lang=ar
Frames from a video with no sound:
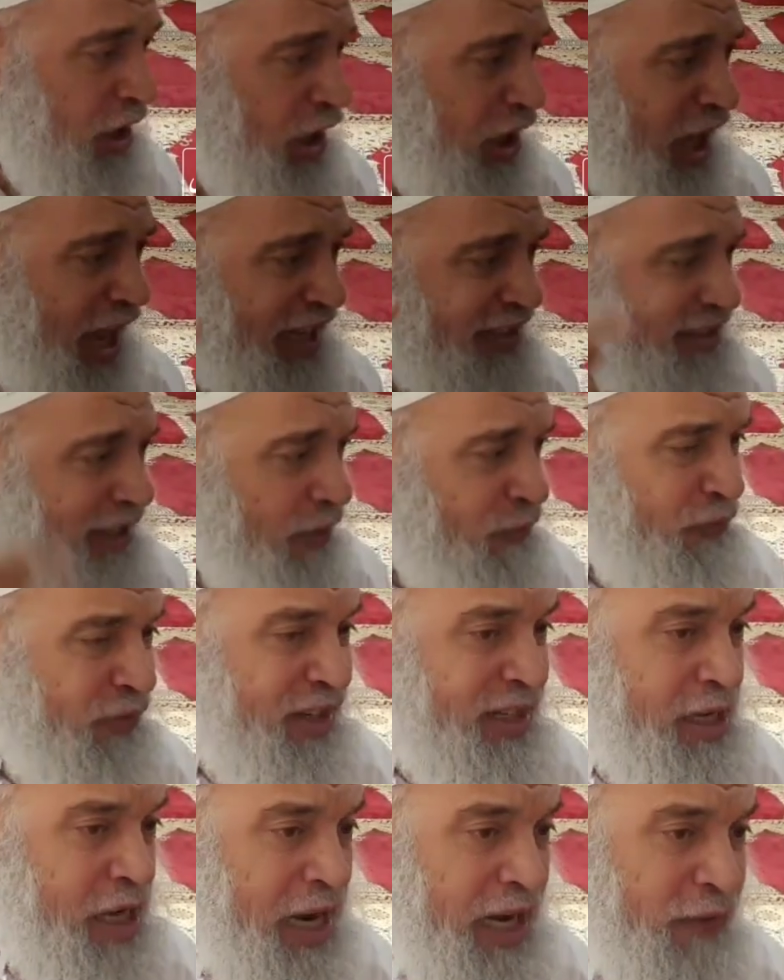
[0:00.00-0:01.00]
الاصل
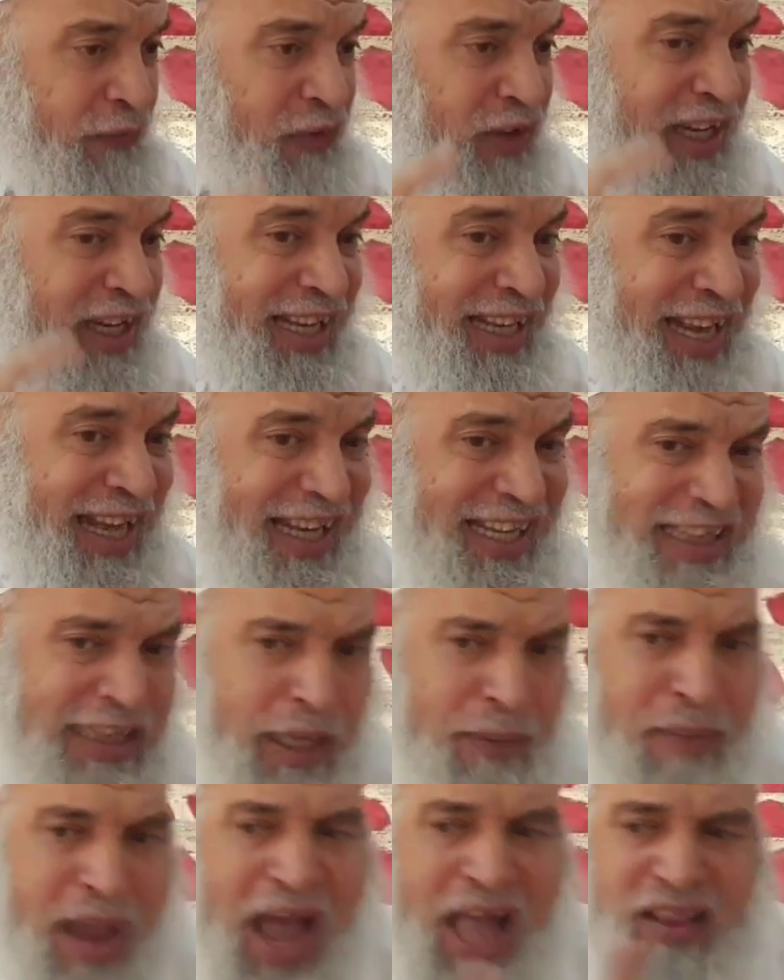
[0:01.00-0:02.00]
فيها فيك انك انت
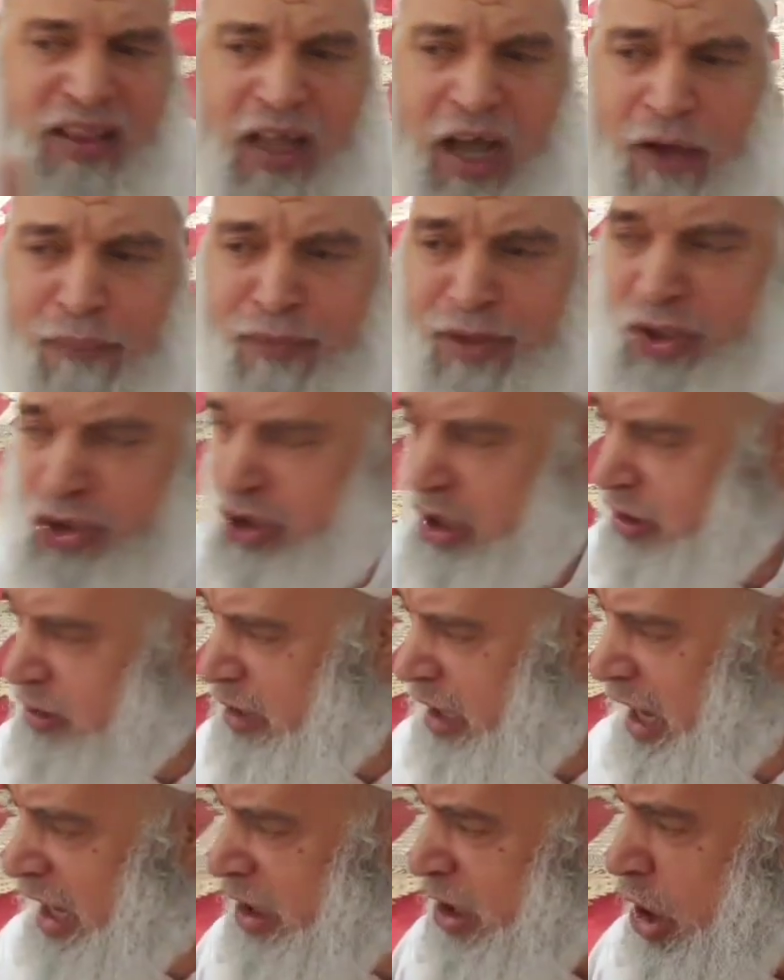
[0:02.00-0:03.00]
ما تخاف من
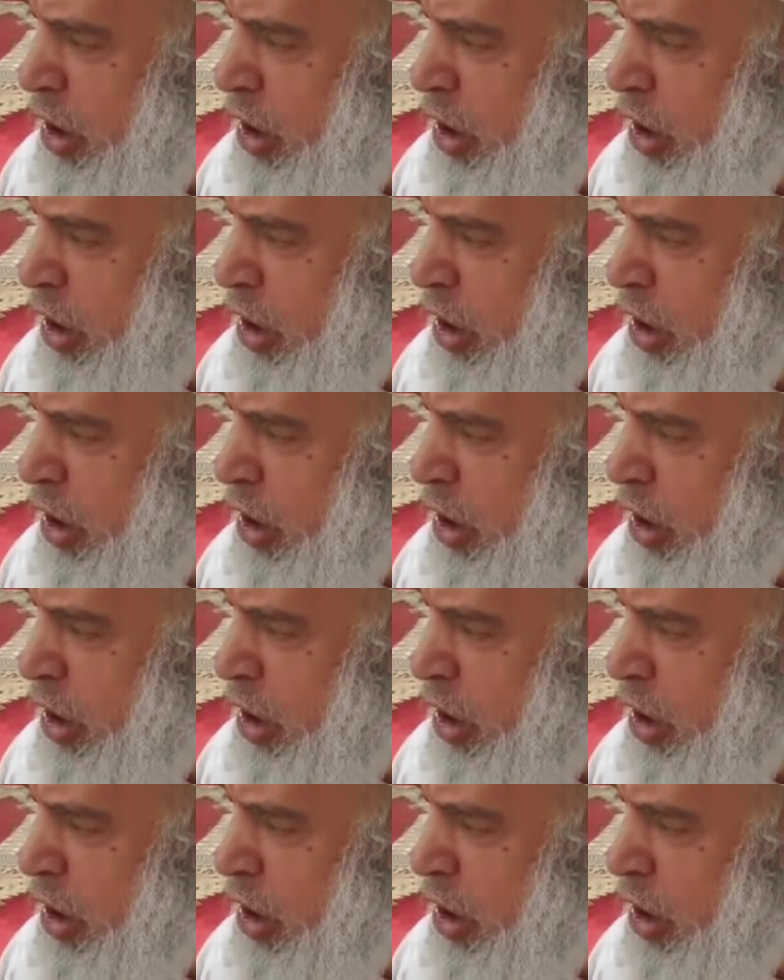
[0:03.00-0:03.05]
الشيطان